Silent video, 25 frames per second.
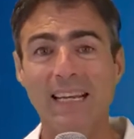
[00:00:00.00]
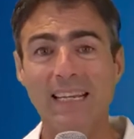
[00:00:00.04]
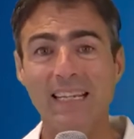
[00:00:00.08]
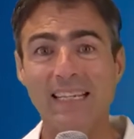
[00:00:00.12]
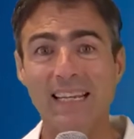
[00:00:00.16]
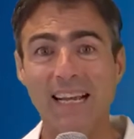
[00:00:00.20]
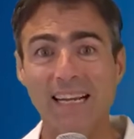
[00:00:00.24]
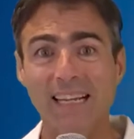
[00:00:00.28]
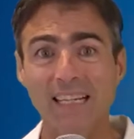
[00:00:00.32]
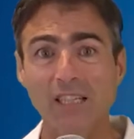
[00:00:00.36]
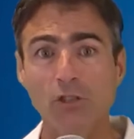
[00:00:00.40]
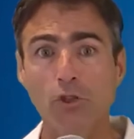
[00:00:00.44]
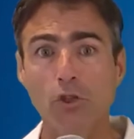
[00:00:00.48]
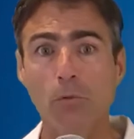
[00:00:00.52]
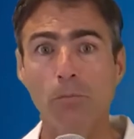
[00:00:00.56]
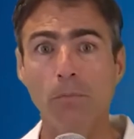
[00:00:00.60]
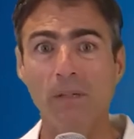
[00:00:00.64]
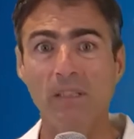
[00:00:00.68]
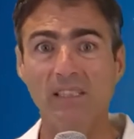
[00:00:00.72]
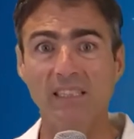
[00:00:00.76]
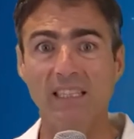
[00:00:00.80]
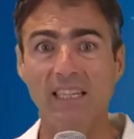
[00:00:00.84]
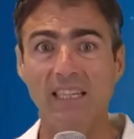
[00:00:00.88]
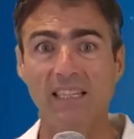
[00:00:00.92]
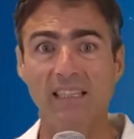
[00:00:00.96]
Y aquellos
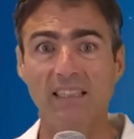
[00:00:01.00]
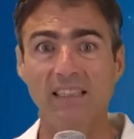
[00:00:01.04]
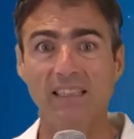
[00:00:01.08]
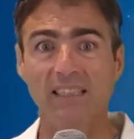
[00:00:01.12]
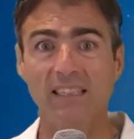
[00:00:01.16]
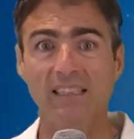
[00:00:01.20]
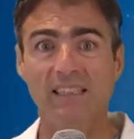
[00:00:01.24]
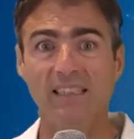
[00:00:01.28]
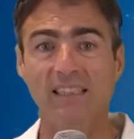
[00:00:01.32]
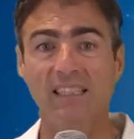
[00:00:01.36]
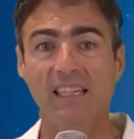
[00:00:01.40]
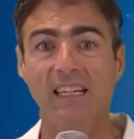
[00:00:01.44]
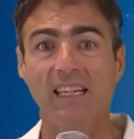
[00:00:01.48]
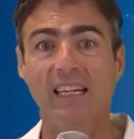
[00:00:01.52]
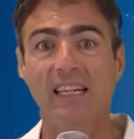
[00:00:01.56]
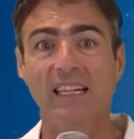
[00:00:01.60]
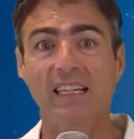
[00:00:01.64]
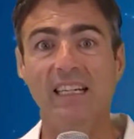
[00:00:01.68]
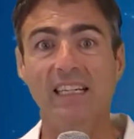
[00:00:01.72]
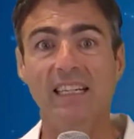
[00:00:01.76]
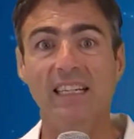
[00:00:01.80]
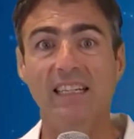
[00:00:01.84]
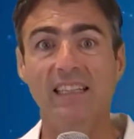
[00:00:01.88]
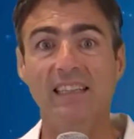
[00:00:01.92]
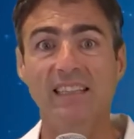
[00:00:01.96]
pacientes
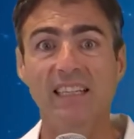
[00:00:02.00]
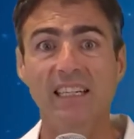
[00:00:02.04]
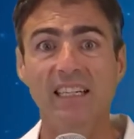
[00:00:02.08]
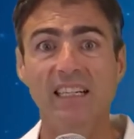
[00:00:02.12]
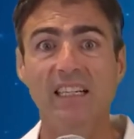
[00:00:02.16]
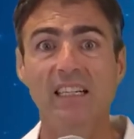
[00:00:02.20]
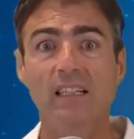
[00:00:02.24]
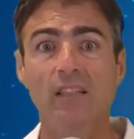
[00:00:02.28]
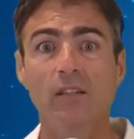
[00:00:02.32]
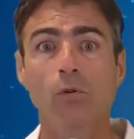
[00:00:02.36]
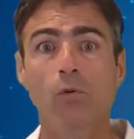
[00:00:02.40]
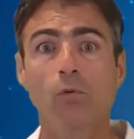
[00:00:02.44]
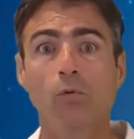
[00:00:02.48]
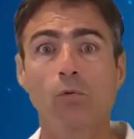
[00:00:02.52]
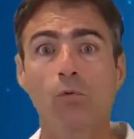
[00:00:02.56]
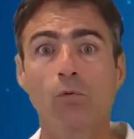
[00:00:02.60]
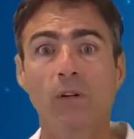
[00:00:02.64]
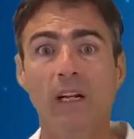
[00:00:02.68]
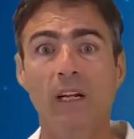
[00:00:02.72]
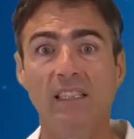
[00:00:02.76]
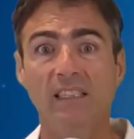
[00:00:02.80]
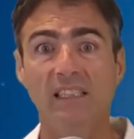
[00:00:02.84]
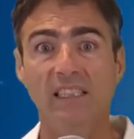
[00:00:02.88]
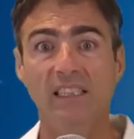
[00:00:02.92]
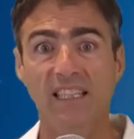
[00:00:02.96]
que tienen un
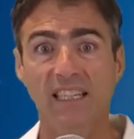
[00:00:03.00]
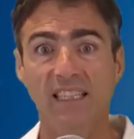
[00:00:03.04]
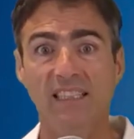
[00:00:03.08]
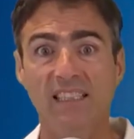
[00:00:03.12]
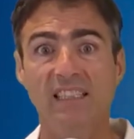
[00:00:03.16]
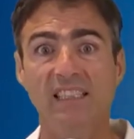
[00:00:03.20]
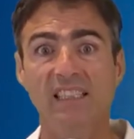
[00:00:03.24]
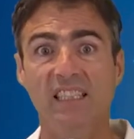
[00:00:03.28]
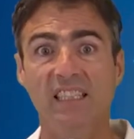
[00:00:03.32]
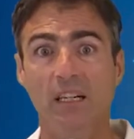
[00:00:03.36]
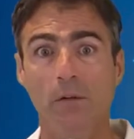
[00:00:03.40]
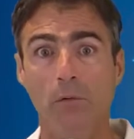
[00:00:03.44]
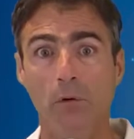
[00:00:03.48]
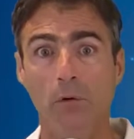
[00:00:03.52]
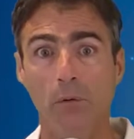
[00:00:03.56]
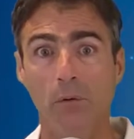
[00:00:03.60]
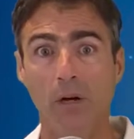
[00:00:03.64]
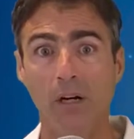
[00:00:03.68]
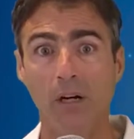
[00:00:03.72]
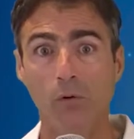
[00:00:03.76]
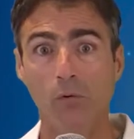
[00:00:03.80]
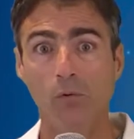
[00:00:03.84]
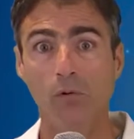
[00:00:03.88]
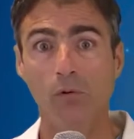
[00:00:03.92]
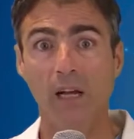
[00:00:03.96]
accidente
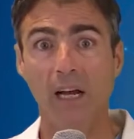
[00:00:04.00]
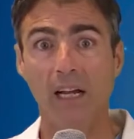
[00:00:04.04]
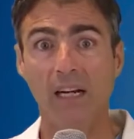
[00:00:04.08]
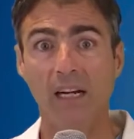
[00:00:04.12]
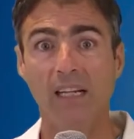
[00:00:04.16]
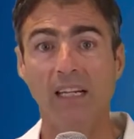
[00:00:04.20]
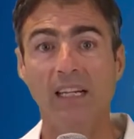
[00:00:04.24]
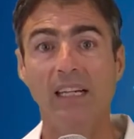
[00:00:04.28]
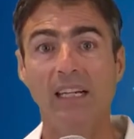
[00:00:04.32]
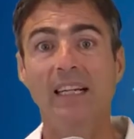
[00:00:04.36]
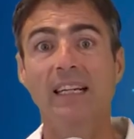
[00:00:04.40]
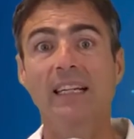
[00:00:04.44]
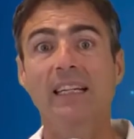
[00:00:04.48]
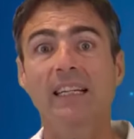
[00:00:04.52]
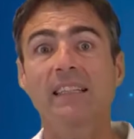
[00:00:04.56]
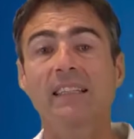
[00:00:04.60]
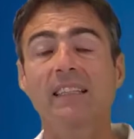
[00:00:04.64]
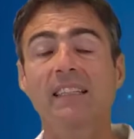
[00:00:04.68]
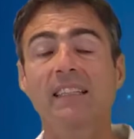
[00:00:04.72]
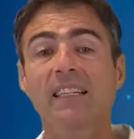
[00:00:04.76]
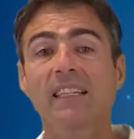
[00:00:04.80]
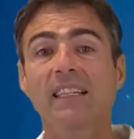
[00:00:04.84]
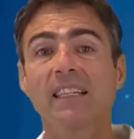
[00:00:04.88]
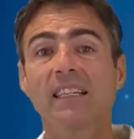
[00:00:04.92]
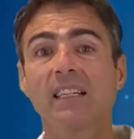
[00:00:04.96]
cerebrovascular
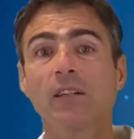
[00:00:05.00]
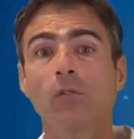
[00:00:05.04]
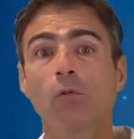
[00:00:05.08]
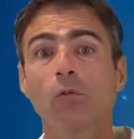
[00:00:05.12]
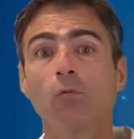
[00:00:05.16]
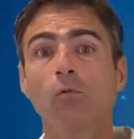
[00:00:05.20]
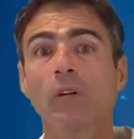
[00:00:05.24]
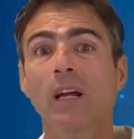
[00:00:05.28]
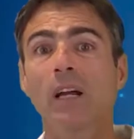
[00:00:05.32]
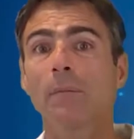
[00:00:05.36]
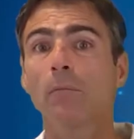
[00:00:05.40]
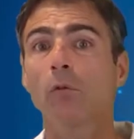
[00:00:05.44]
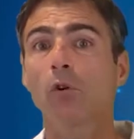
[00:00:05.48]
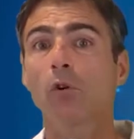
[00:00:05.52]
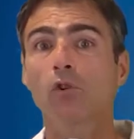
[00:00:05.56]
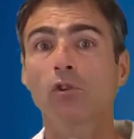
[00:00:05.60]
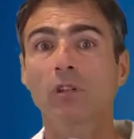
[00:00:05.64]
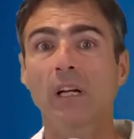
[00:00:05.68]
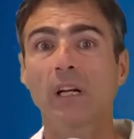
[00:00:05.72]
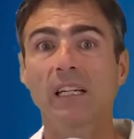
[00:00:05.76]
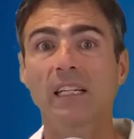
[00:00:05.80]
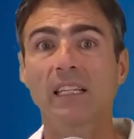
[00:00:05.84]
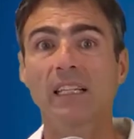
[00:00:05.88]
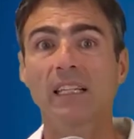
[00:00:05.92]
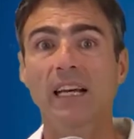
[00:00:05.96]
tienen una
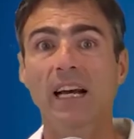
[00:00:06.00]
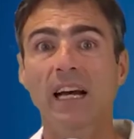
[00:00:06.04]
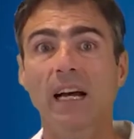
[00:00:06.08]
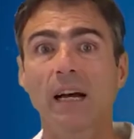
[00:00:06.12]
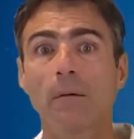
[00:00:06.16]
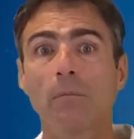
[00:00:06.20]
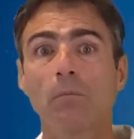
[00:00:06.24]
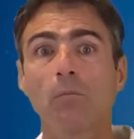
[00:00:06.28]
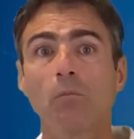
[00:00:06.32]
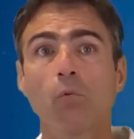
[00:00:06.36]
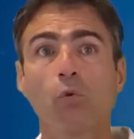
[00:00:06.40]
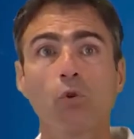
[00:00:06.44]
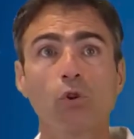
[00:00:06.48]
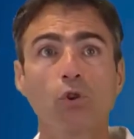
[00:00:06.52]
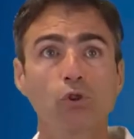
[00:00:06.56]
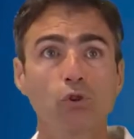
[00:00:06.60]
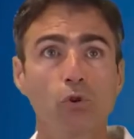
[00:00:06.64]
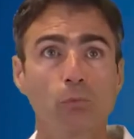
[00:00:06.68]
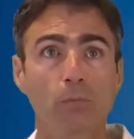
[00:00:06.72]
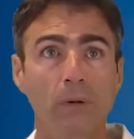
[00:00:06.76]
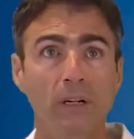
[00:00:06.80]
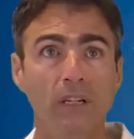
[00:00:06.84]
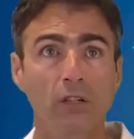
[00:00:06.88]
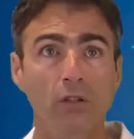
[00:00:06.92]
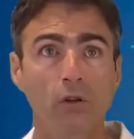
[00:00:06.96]
mortalidad muy
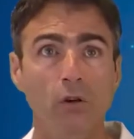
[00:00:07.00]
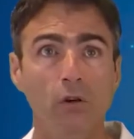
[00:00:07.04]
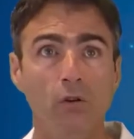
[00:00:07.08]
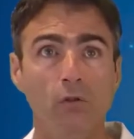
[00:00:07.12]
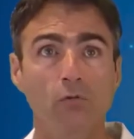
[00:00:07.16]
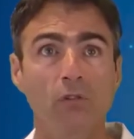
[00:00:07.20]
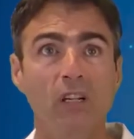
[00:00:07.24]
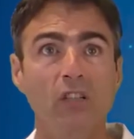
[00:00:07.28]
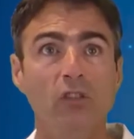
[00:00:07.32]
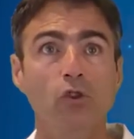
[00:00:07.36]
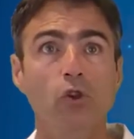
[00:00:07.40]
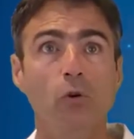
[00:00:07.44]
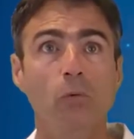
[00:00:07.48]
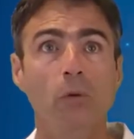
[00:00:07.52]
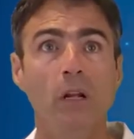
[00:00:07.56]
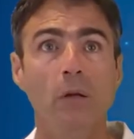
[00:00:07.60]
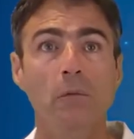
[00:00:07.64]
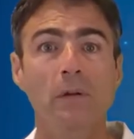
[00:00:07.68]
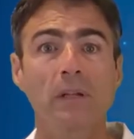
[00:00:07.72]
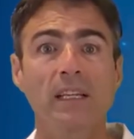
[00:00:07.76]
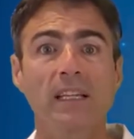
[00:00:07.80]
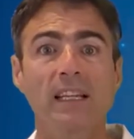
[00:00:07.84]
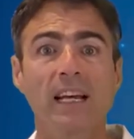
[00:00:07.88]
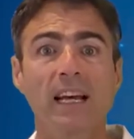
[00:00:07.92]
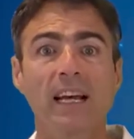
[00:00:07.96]
superior, una
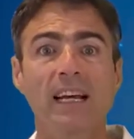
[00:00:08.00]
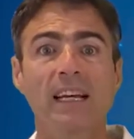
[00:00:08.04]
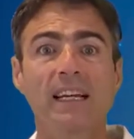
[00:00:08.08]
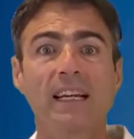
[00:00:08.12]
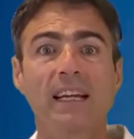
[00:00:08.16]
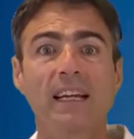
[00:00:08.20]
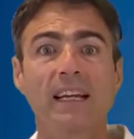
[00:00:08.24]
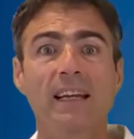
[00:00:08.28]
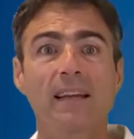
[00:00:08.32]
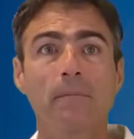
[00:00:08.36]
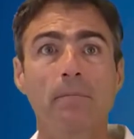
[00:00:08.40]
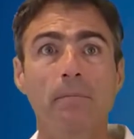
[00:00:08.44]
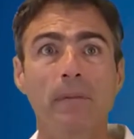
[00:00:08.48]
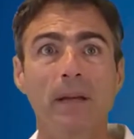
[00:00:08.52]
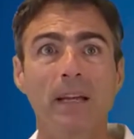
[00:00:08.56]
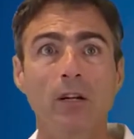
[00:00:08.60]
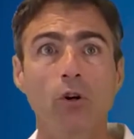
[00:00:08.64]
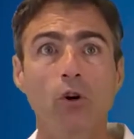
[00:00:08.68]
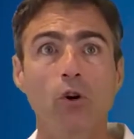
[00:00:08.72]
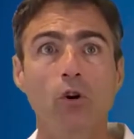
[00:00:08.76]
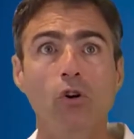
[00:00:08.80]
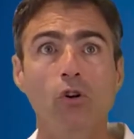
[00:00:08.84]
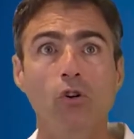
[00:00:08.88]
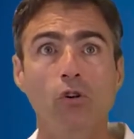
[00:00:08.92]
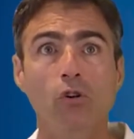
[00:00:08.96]
sobrevida
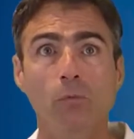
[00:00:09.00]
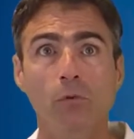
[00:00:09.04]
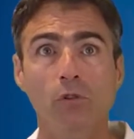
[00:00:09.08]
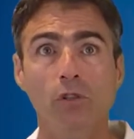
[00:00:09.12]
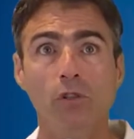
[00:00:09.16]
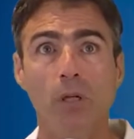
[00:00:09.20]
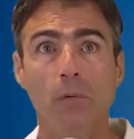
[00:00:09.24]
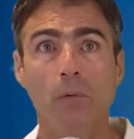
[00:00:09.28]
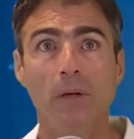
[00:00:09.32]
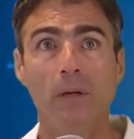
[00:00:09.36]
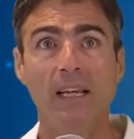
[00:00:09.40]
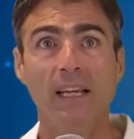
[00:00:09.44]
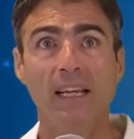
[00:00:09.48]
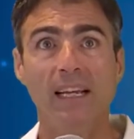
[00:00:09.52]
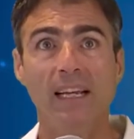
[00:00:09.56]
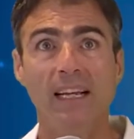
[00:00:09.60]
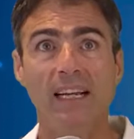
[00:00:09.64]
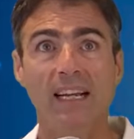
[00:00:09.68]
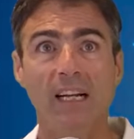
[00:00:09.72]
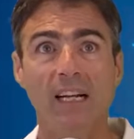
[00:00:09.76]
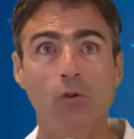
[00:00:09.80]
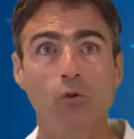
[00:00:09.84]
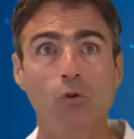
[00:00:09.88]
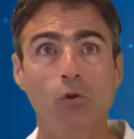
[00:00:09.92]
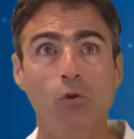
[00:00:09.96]
menor, como se ve en
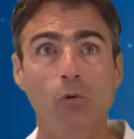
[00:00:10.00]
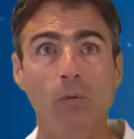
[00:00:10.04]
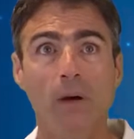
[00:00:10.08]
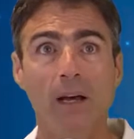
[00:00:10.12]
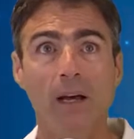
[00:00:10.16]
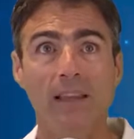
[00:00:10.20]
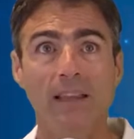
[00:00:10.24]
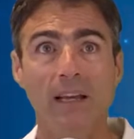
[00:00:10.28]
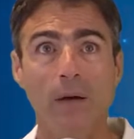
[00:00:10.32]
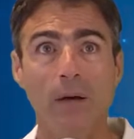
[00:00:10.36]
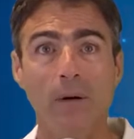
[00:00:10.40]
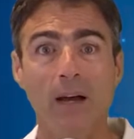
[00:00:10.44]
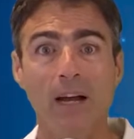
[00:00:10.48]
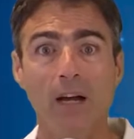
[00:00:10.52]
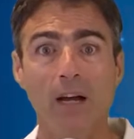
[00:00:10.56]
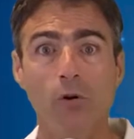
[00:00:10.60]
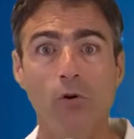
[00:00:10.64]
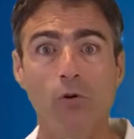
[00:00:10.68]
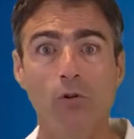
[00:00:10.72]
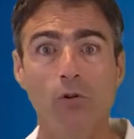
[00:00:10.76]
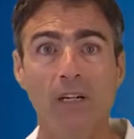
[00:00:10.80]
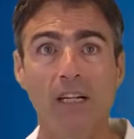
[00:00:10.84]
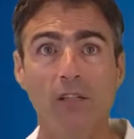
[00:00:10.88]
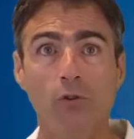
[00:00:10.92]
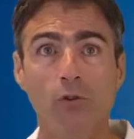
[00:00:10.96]
la curva de
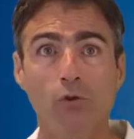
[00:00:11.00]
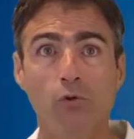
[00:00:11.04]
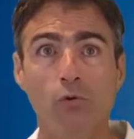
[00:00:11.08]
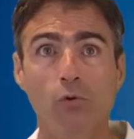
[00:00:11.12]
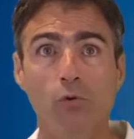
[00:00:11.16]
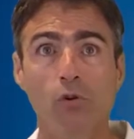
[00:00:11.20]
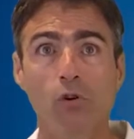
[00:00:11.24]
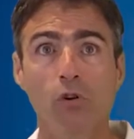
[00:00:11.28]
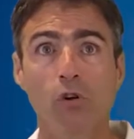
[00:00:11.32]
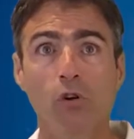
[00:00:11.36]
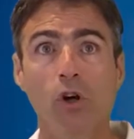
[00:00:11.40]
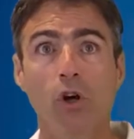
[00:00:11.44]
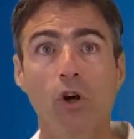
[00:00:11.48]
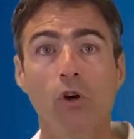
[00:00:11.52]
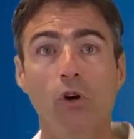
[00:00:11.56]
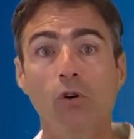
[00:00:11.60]
abajo, en azul,